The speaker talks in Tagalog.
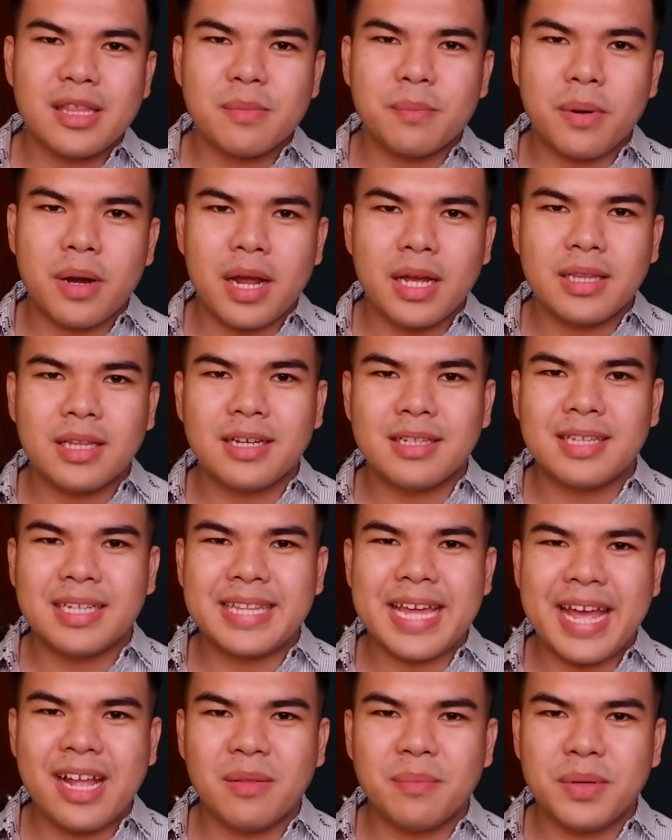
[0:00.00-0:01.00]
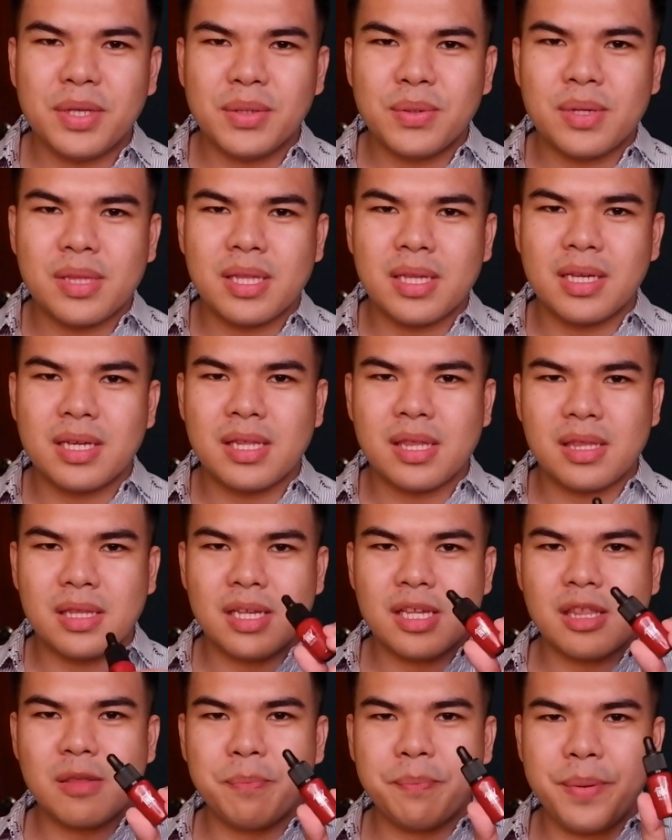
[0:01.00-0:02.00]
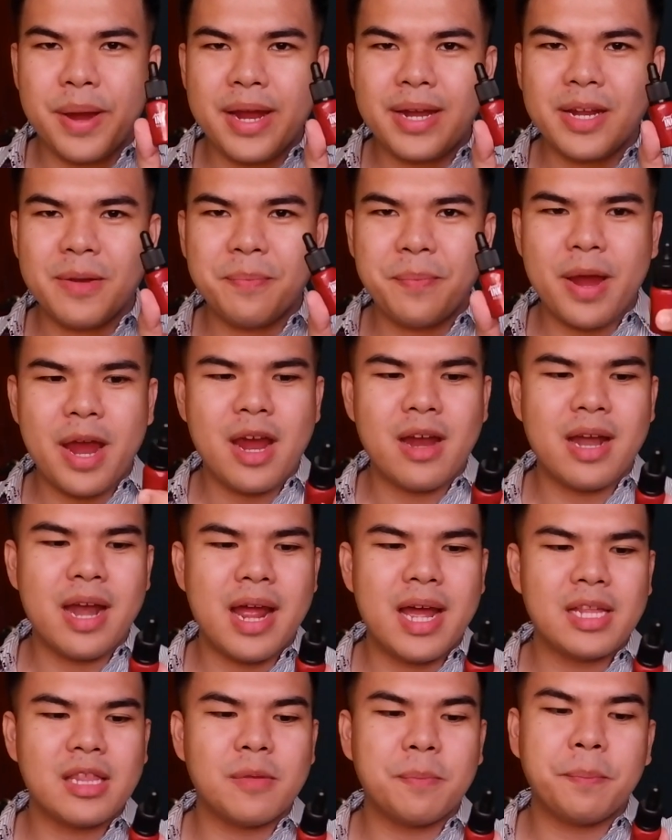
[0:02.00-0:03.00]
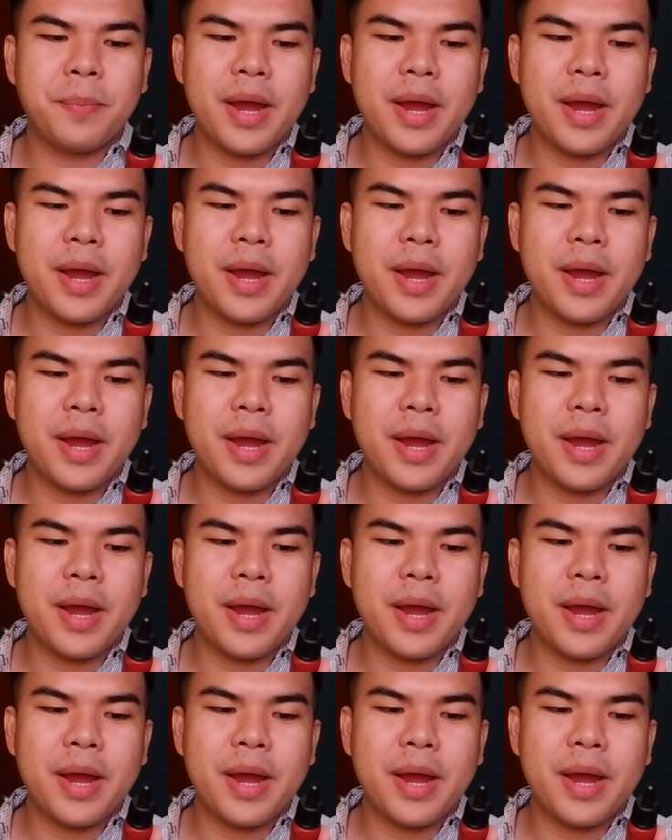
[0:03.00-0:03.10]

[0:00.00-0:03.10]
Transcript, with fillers: next product that I'll be using is this Peri Pera's